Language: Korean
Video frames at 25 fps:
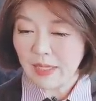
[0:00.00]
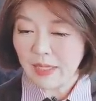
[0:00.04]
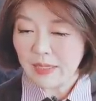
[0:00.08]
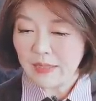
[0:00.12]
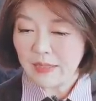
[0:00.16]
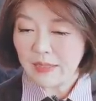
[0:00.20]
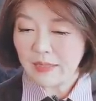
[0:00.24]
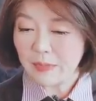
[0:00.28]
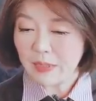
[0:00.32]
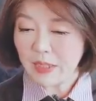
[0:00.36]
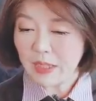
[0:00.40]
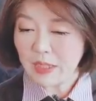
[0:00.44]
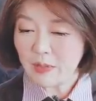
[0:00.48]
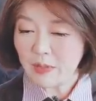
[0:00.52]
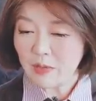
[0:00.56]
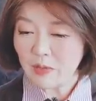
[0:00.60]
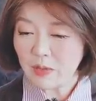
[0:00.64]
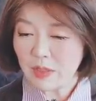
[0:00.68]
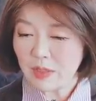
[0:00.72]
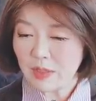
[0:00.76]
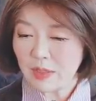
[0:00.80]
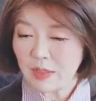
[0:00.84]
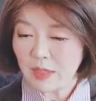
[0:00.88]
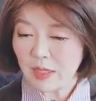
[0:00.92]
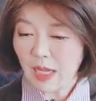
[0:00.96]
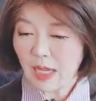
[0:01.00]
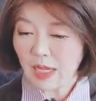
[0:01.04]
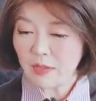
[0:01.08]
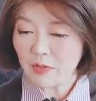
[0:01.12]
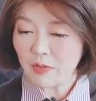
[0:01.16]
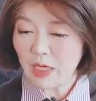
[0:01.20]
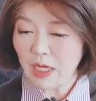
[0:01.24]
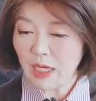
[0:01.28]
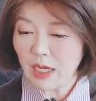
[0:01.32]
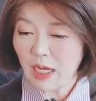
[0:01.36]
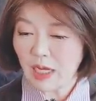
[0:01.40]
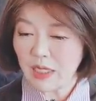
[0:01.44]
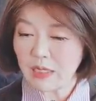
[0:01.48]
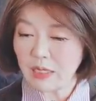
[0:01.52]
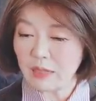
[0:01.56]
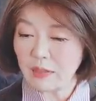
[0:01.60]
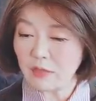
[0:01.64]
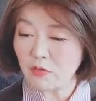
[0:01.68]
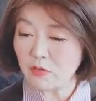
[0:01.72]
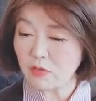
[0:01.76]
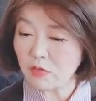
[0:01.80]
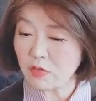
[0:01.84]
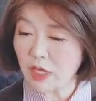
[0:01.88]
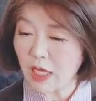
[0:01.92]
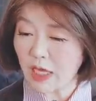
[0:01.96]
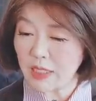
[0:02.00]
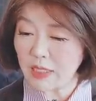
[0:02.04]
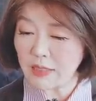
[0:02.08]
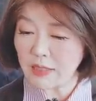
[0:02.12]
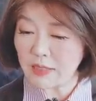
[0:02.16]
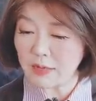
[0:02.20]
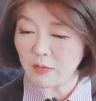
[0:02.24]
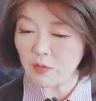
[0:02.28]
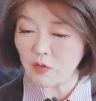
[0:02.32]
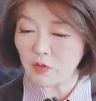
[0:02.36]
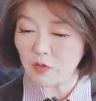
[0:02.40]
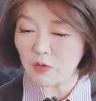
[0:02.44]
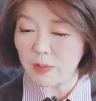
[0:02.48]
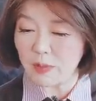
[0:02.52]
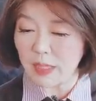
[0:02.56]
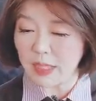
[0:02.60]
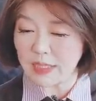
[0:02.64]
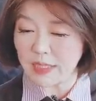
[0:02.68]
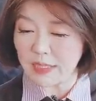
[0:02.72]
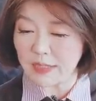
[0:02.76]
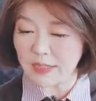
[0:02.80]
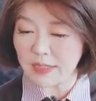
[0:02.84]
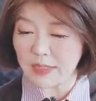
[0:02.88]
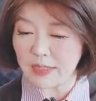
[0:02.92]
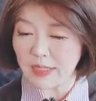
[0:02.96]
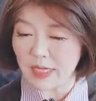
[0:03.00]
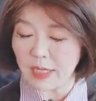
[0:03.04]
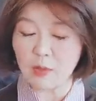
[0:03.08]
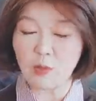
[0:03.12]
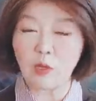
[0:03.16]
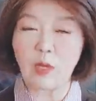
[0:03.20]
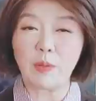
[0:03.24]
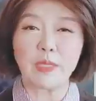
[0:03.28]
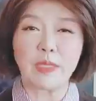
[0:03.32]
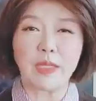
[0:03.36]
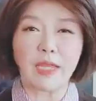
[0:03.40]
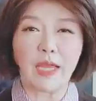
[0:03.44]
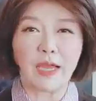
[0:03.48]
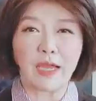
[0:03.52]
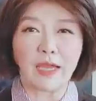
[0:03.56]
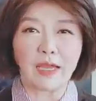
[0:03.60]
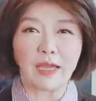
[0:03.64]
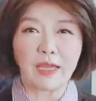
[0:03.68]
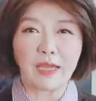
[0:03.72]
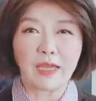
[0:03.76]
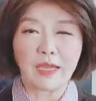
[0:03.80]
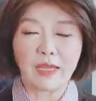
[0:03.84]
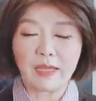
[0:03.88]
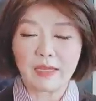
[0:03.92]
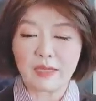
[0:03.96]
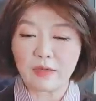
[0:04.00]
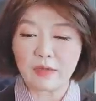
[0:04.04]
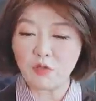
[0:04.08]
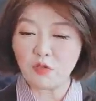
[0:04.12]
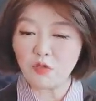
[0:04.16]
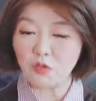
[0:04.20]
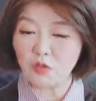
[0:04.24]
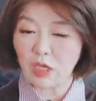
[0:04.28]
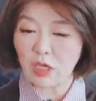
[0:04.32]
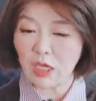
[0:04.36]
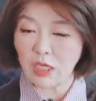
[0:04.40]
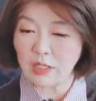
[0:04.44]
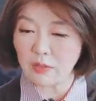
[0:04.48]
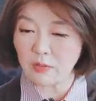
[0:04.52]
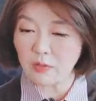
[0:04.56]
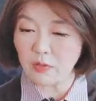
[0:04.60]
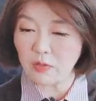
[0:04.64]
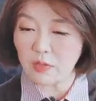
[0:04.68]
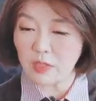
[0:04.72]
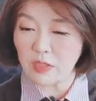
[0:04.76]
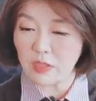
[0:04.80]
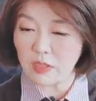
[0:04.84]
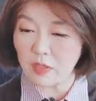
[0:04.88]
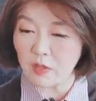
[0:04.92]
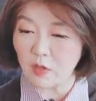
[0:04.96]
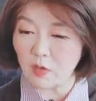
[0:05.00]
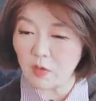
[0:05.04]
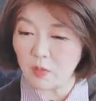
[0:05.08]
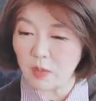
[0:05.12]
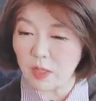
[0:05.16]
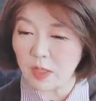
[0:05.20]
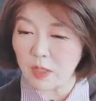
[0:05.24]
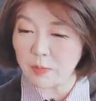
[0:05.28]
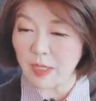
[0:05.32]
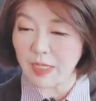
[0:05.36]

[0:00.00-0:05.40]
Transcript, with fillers: 트럼프 대통령 하루에 한 12캔 정도를 마셨다고 합니다. 12캔 정도 진짜 너무 많이